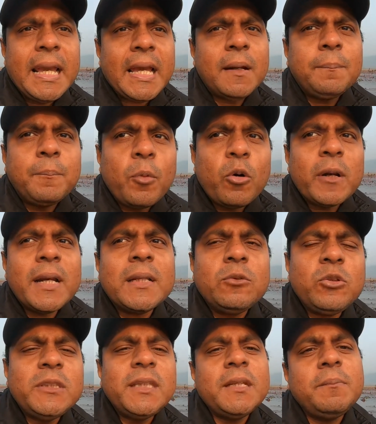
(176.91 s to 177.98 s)
এর পরের
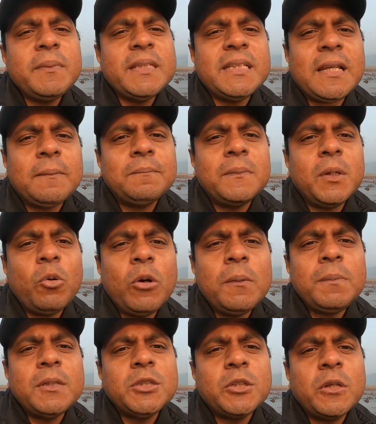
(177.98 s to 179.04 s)
দুই তিন মিনিট আপনি ওই
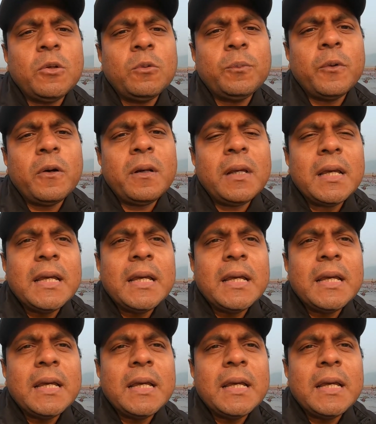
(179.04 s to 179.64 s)
বিষয়ের উপর